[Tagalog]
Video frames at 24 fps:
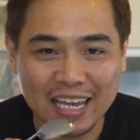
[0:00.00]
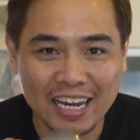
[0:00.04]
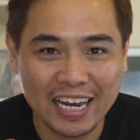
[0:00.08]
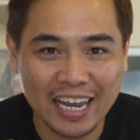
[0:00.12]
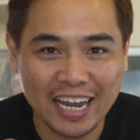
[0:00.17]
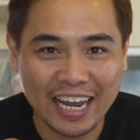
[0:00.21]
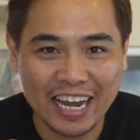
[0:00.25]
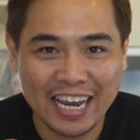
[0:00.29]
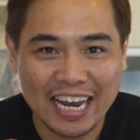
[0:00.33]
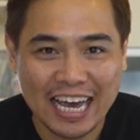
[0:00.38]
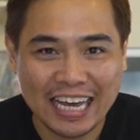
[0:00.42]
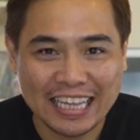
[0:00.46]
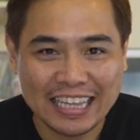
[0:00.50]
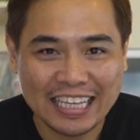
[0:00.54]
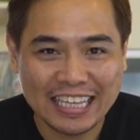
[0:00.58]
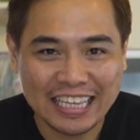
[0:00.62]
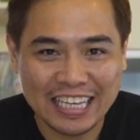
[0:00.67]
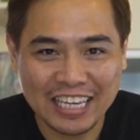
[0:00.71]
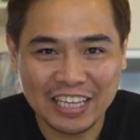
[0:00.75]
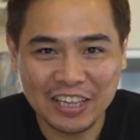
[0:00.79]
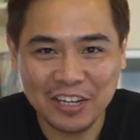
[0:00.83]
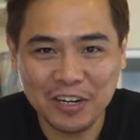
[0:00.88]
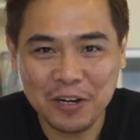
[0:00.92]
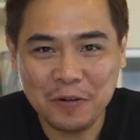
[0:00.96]
Lagay natin
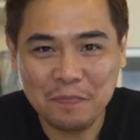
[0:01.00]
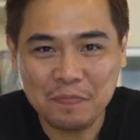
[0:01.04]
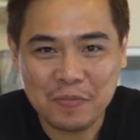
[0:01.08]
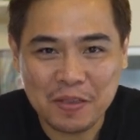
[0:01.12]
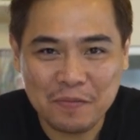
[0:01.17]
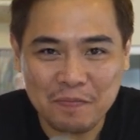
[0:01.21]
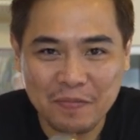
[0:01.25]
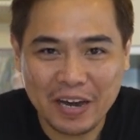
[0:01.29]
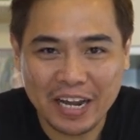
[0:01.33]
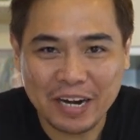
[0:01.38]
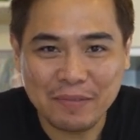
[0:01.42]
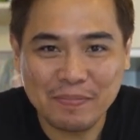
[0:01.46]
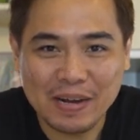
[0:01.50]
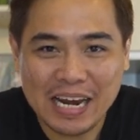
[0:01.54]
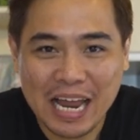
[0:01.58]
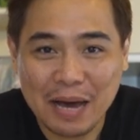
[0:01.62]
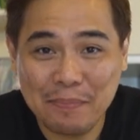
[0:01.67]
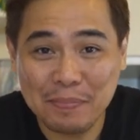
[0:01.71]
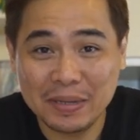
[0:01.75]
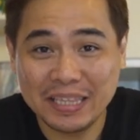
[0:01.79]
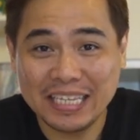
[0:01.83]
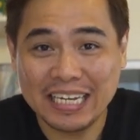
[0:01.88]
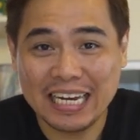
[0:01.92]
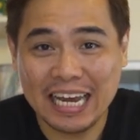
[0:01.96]
dito para
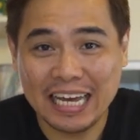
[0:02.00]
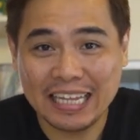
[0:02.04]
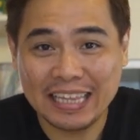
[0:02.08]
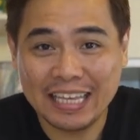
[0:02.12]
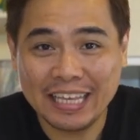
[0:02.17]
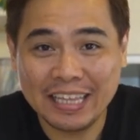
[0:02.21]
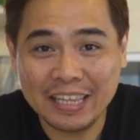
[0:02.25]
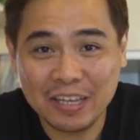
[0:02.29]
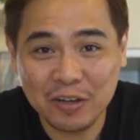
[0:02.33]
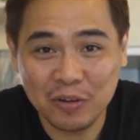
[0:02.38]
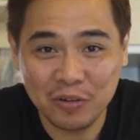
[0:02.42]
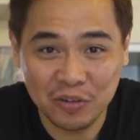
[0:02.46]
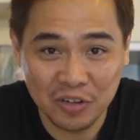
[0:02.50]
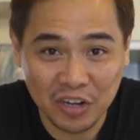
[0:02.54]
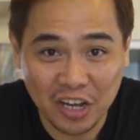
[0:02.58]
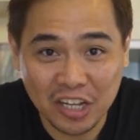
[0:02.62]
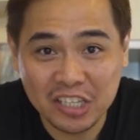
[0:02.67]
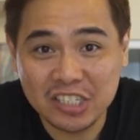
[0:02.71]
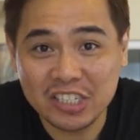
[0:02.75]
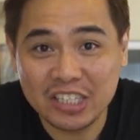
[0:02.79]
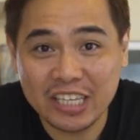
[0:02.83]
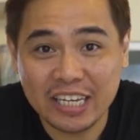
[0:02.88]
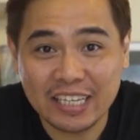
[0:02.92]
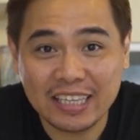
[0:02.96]
malaman din natin kung
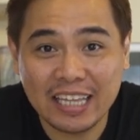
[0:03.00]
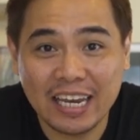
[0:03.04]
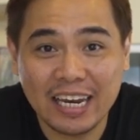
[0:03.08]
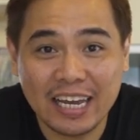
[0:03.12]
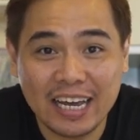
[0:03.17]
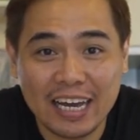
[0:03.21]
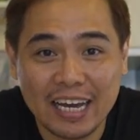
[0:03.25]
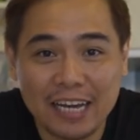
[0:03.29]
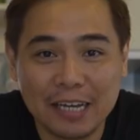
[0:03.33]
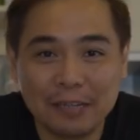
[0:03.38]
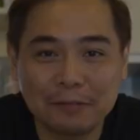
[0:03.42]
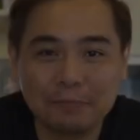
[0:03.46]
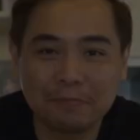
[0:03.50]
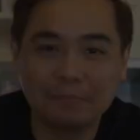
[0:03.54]
non-stick talaga.